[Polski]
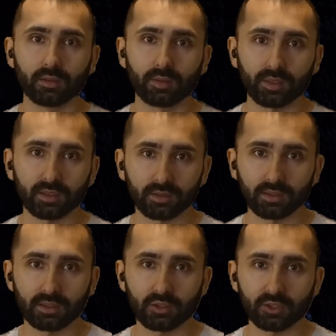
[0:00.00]

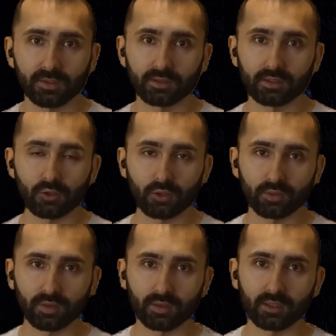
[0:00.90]
Setki, jeśli nie
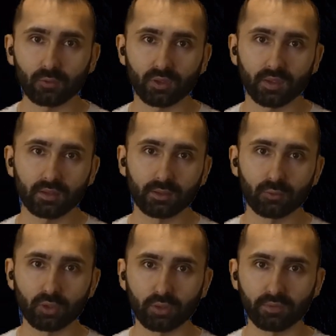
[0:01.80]
tysiące radzieckich
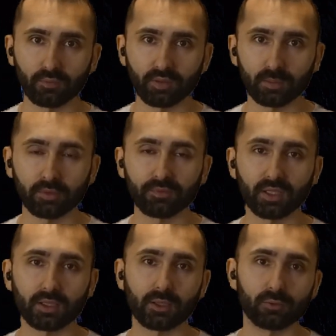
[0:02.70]
naukowców albo
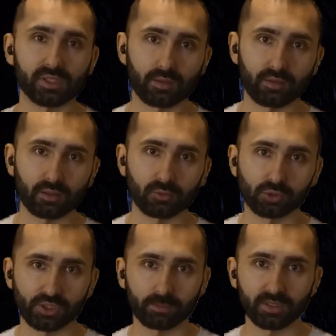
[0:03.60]
wyjechało na
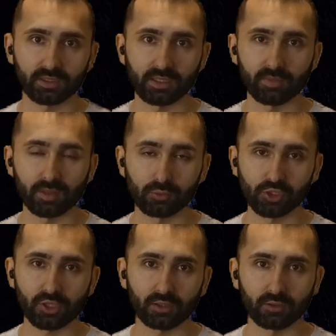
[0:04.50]
zachód, żeby tam
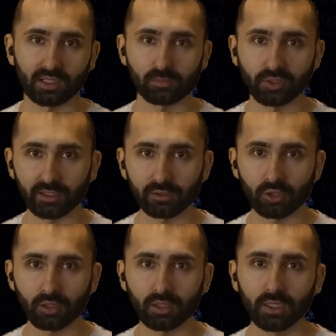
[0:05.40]
służyć jako
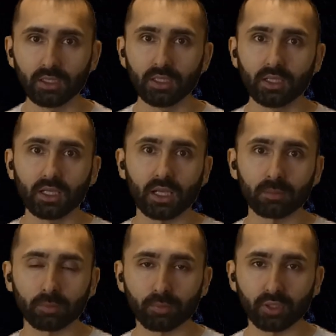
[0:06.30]
laboranci,
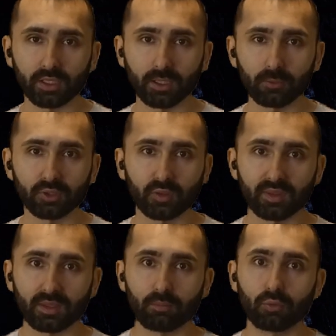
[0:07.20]
albo pojechało do
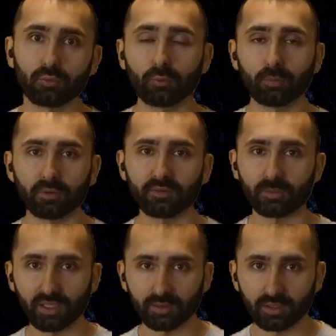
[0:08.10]
Istambułu kupować
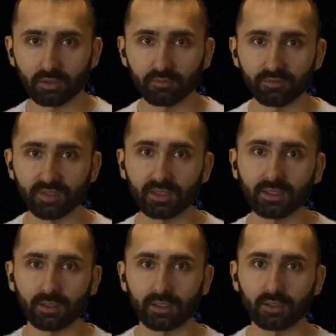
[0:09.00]
plastikowe
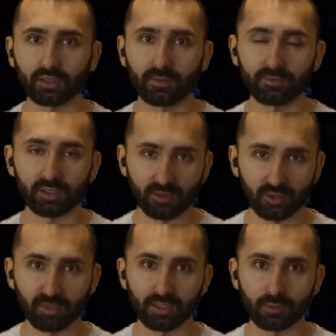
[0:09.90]
wiadra i handlować nimi